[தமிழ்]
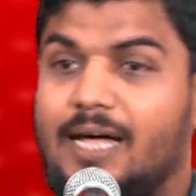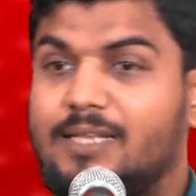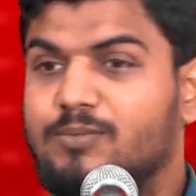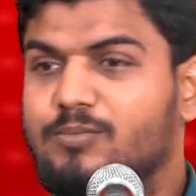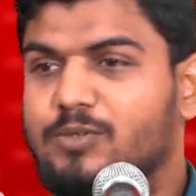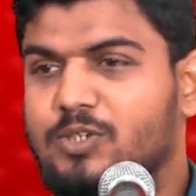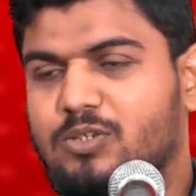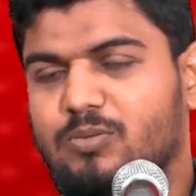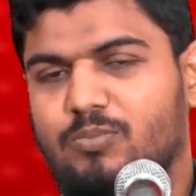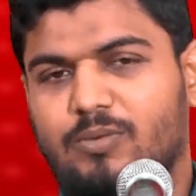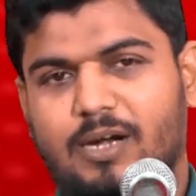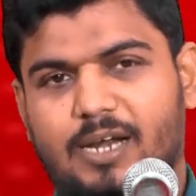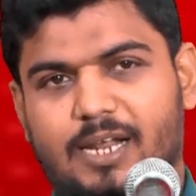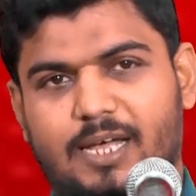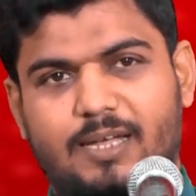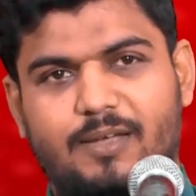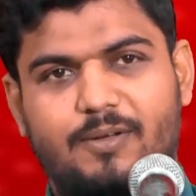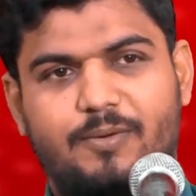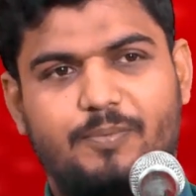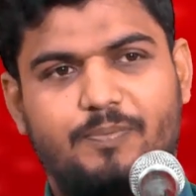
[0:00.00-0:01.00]
அது மட்டும் இல்லை
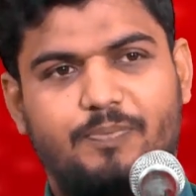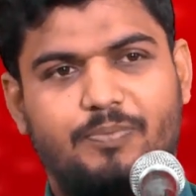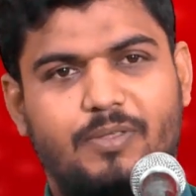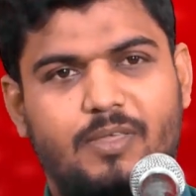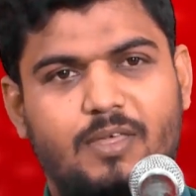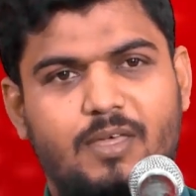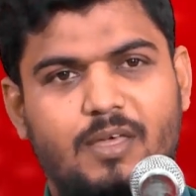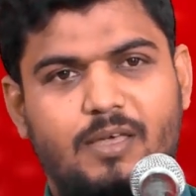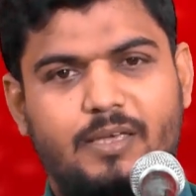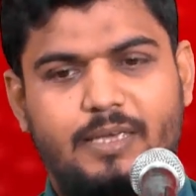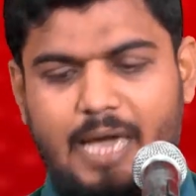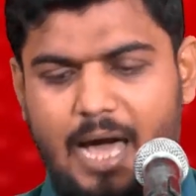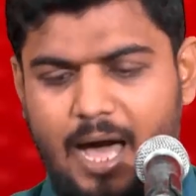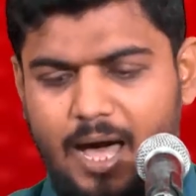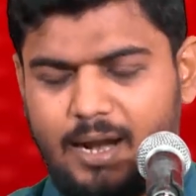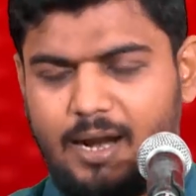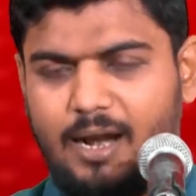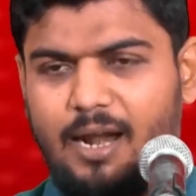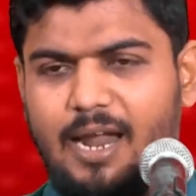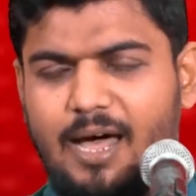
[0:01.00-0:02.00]

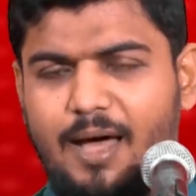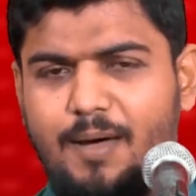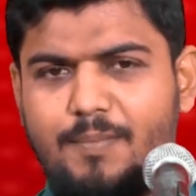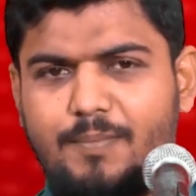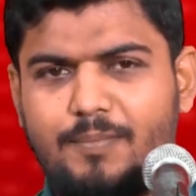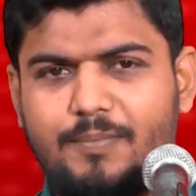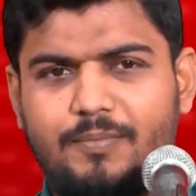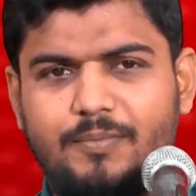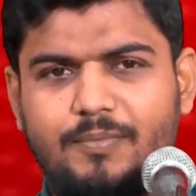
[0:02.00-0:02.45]
யாரெல்லாம்